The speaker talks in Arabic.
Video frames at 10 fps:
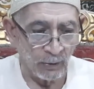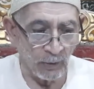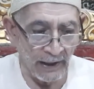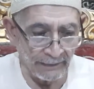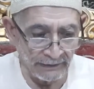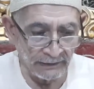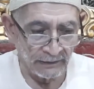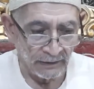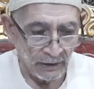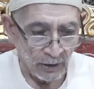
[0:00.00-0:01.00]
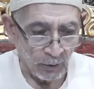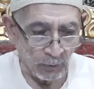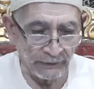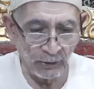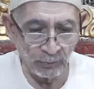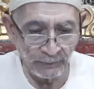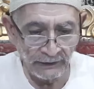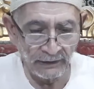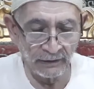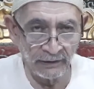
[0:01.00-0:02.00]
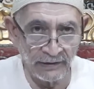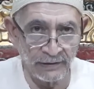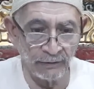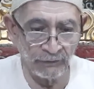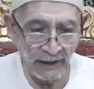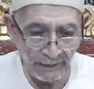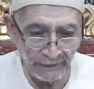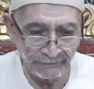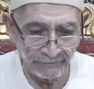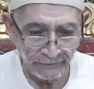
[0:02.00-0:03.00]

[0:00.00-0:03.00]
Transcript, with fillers: وابيه وتوبيخ رئيسه في العمل